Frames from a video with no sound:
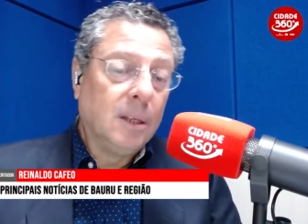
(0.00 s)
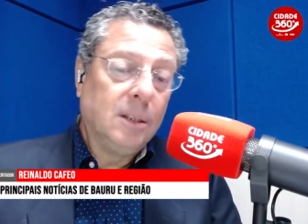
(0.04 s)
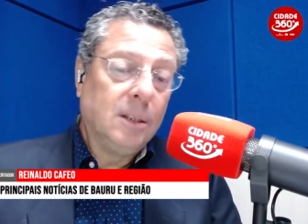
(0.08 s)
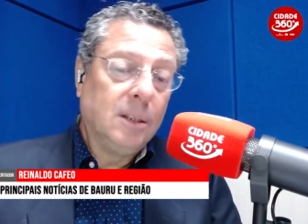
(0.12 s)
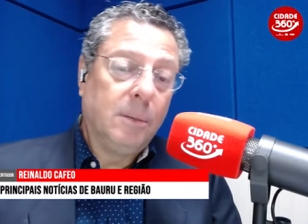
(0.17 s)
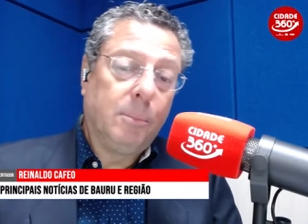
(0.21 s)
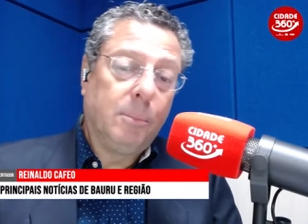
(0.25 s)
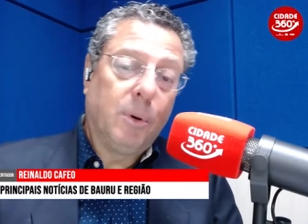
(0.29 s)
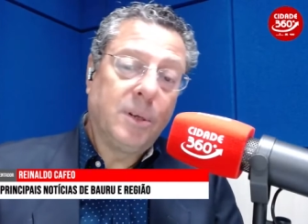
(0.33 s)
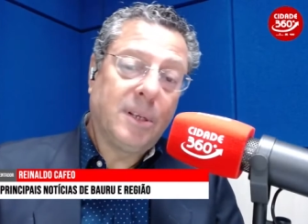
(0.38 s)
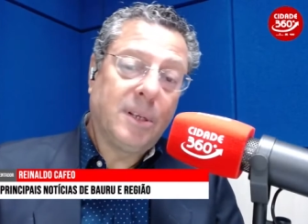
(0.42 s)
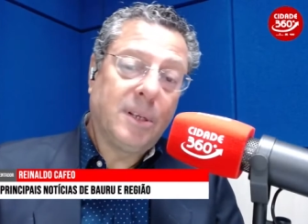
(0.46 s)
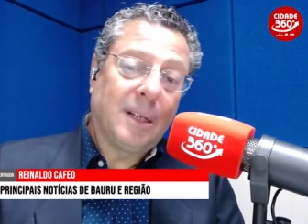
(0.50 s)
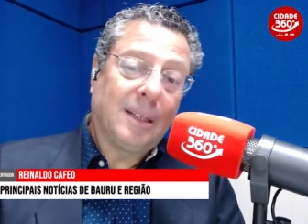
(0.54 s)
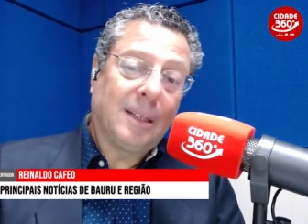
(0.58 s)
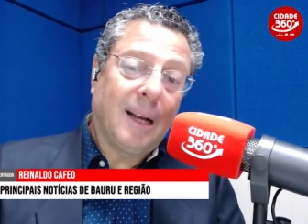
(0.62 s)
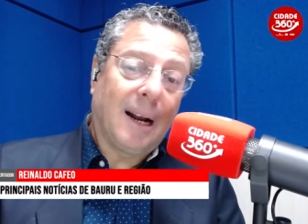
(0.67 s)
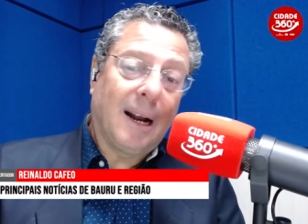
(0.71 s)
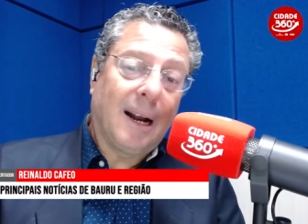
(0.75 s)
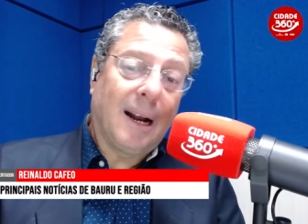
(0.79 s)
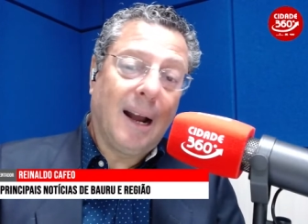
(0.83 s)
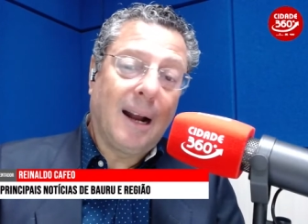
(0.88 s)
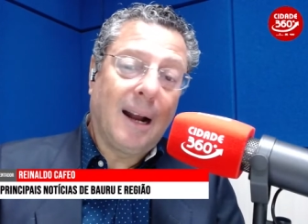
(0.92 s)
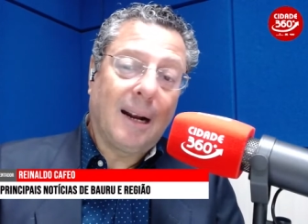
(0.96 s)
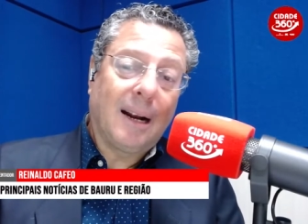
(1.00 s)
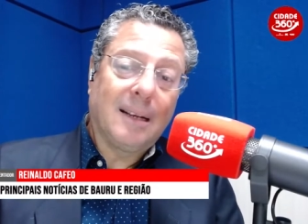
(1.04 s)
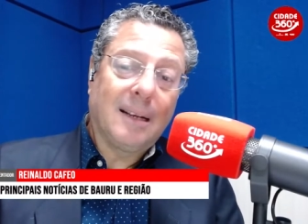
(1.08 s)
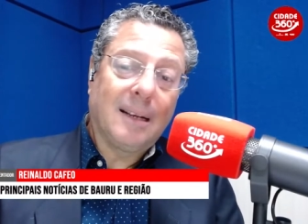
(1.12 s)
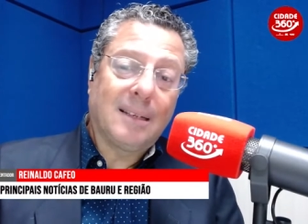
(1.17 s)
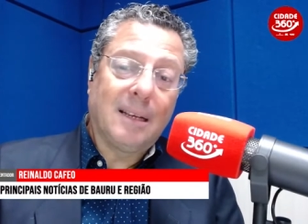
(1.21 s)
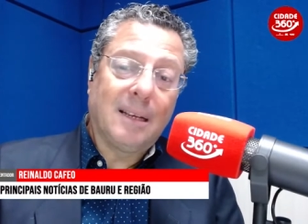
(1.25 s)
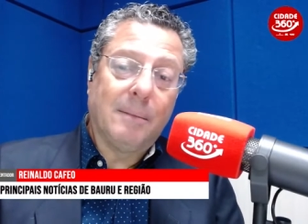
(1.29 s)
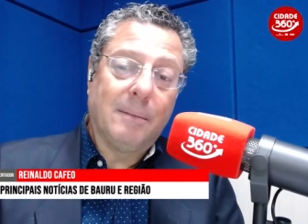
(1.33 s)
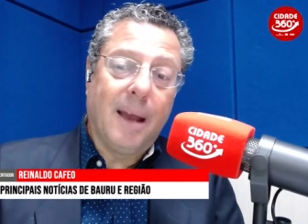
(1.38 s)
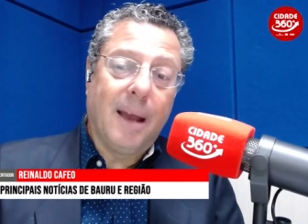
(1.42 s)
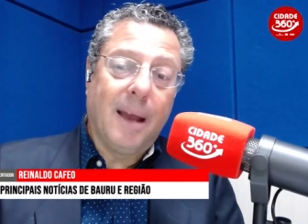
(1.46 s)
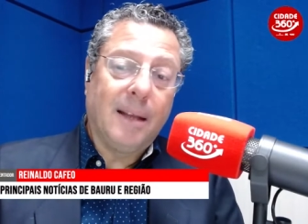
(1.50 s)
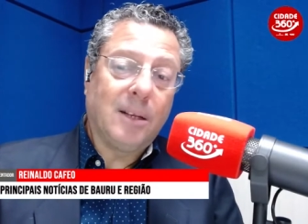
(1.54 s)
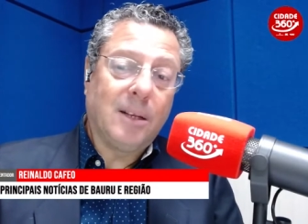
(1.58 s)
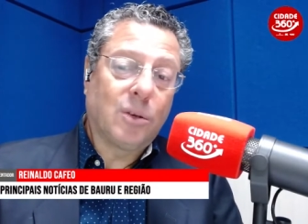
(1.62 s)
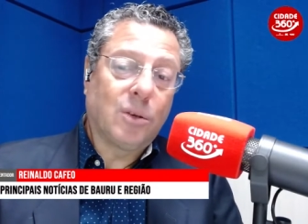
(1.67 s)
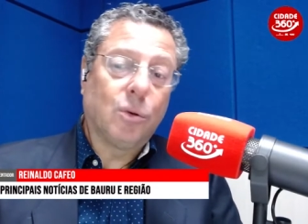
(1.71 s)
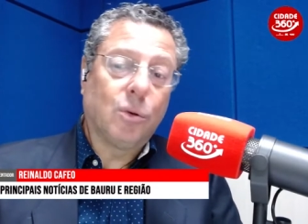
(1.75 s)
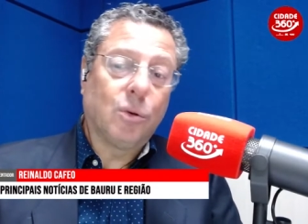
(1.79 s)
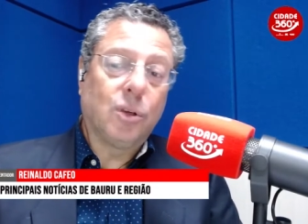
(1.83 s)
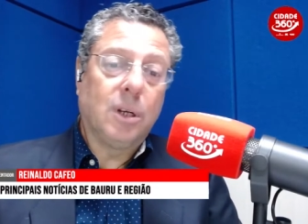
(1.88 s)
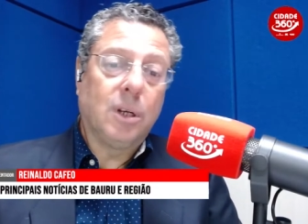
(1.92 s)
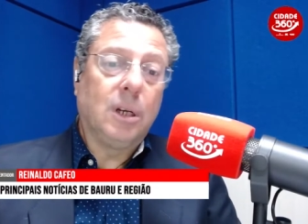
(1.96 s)
depois de atacar a classe média
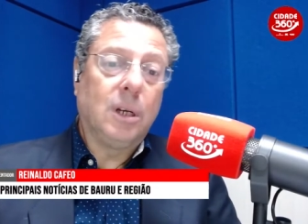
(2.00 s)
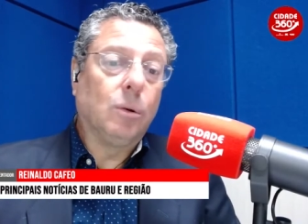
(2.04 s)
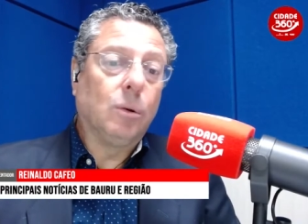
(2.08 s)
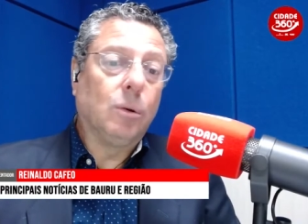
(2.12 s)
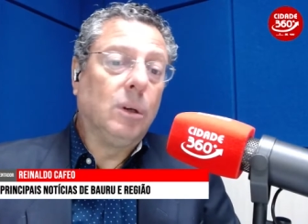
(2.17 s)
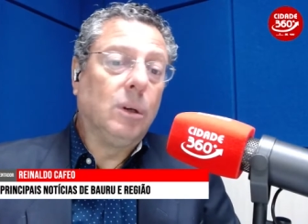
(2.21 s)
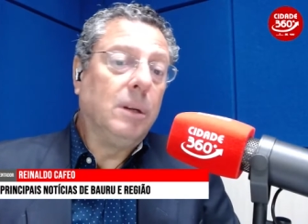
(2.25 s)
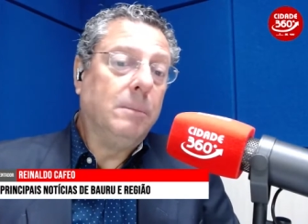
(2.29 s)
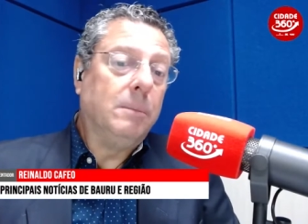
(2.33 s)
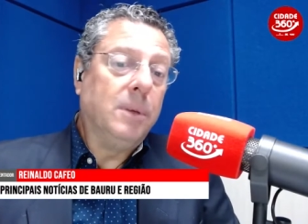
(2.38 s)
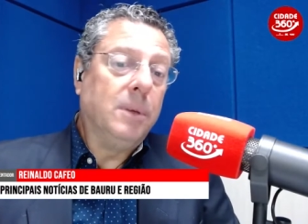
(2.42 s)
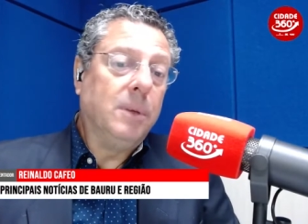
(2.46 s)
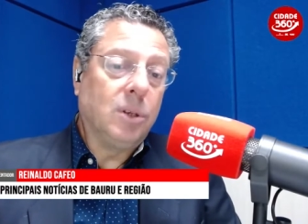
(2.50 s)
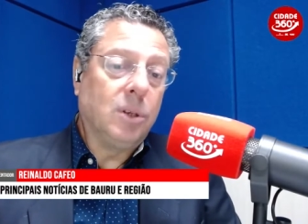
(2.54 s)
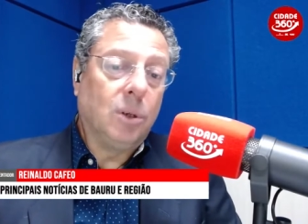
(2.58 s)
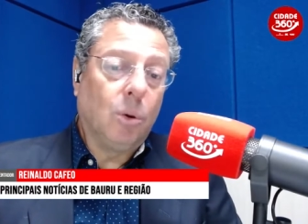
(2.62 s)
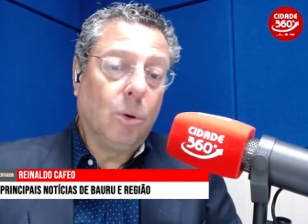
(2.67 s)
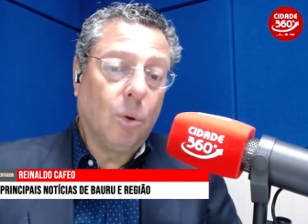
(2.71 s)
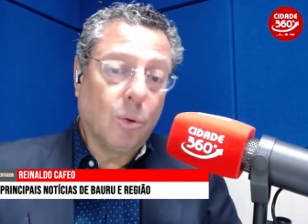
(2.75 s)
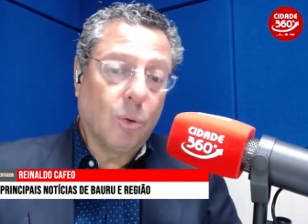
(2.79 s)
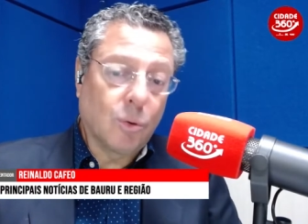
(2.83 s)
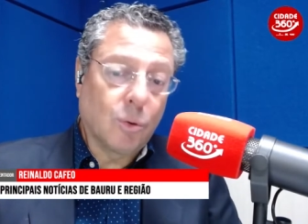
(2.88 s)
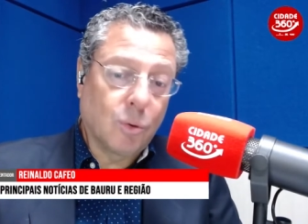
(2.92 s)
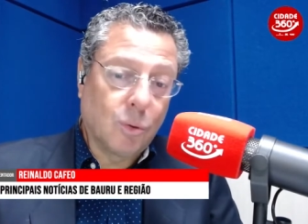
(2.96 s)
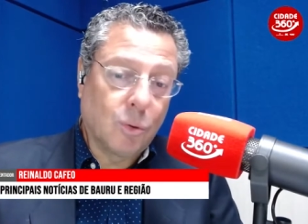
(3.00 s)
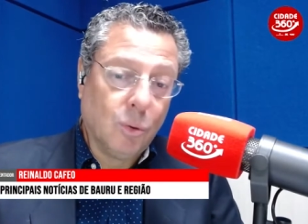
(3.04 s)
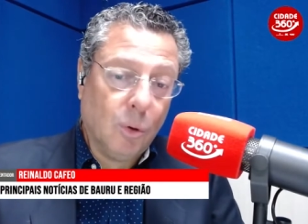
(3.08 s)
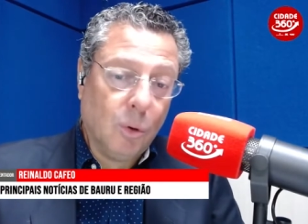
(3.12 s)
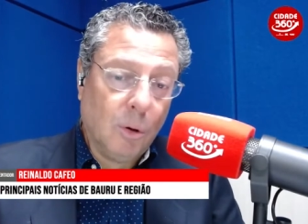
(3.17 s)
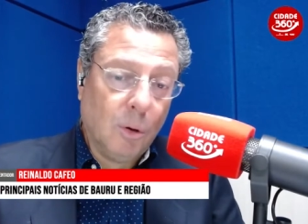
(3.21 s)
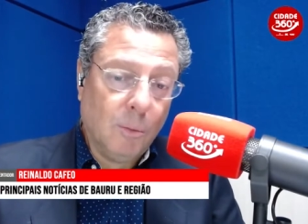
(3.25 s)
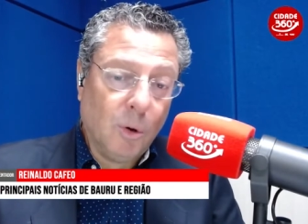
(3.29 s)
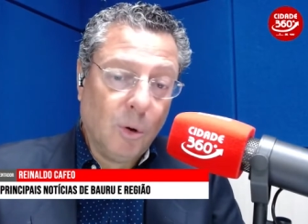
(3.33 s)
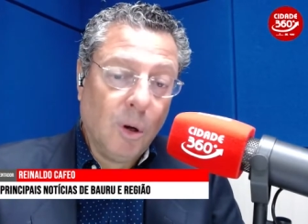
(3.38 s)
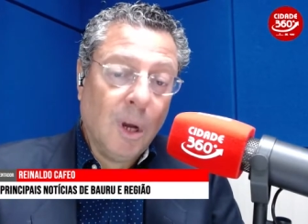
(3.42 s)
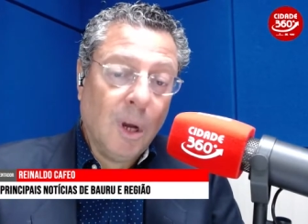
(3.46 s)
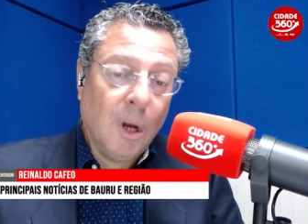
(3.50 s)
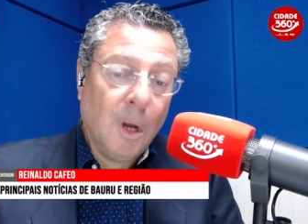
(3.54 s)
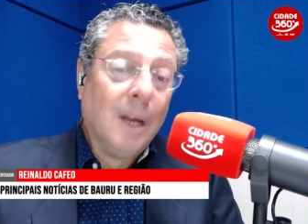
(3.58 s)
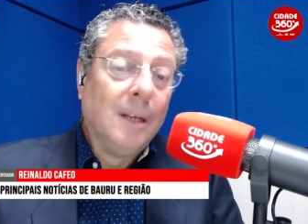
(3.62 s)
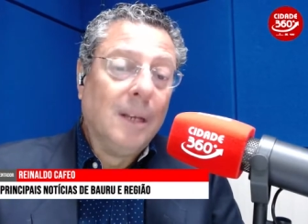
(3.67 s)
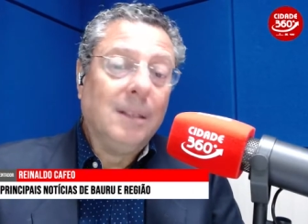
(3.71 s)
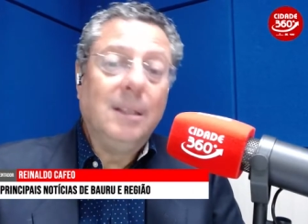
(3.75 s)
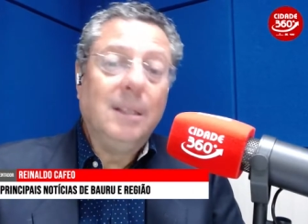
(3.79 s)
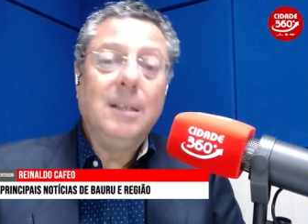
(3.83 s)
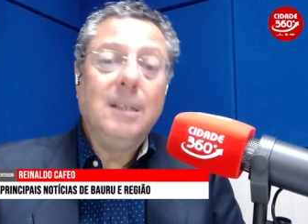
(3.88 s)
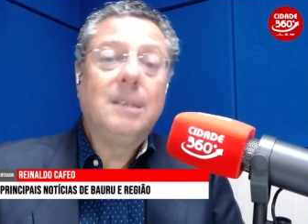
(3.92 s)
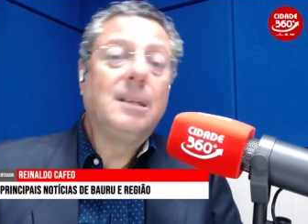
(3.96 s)
sugerindo um limite de consumo,
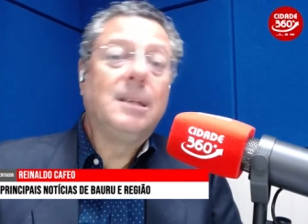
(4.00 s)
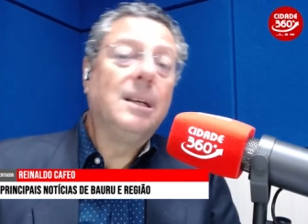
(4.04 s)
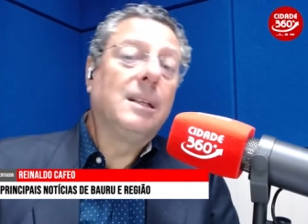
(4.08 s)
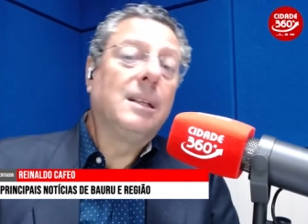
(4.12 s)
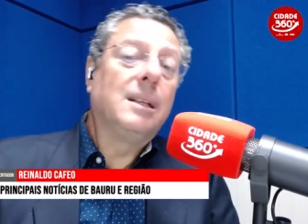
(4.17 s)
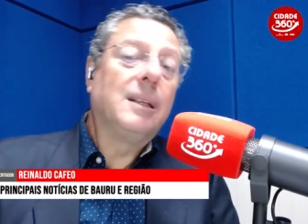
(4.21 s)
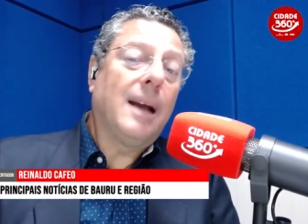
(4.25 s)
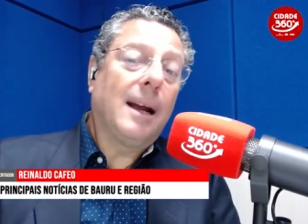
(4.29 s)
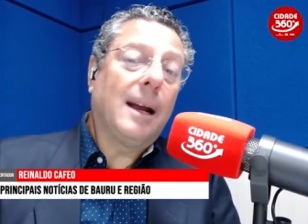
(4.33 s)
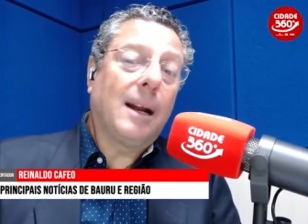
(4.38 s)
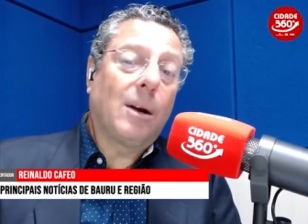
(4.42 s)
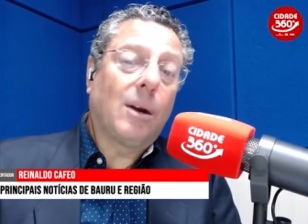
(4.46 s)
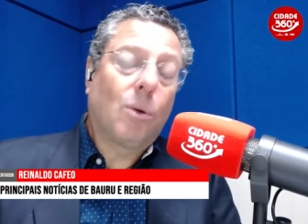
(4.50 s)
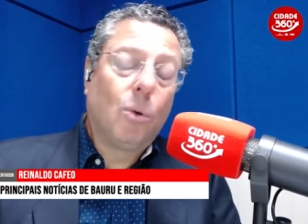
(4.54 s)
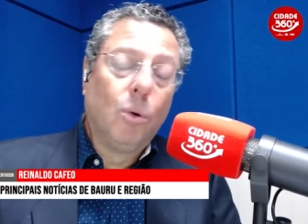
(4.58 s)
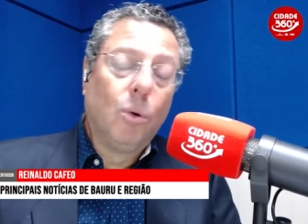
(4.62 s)
de incitar